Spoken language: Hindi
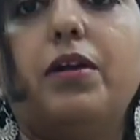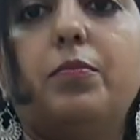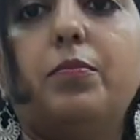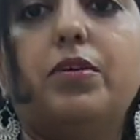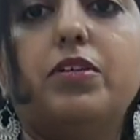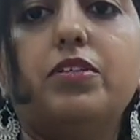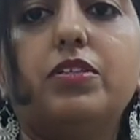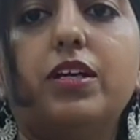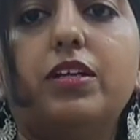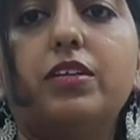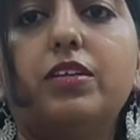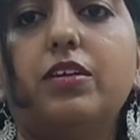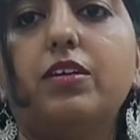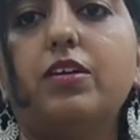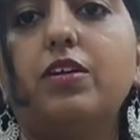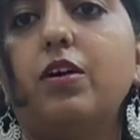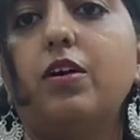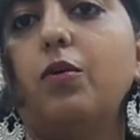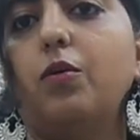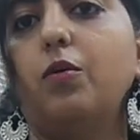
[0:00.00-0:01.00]
आने पर शायद
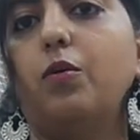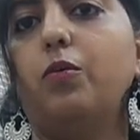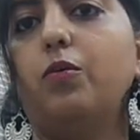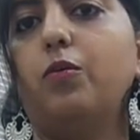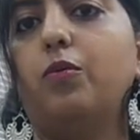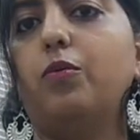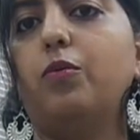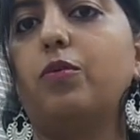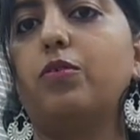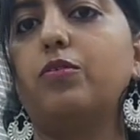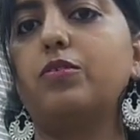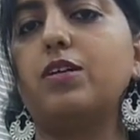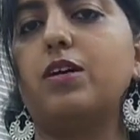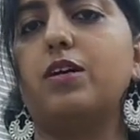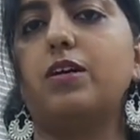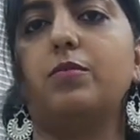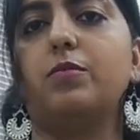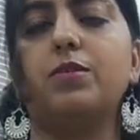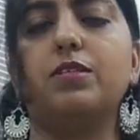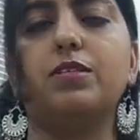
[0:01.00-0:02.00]
दिख रहा हो
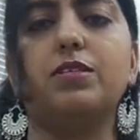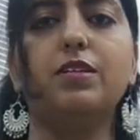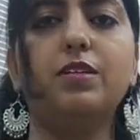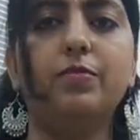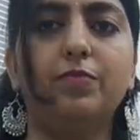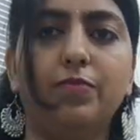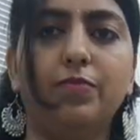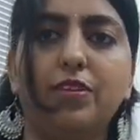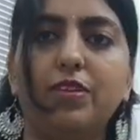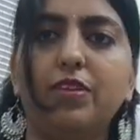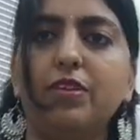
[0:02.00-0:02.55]
साड़ी में से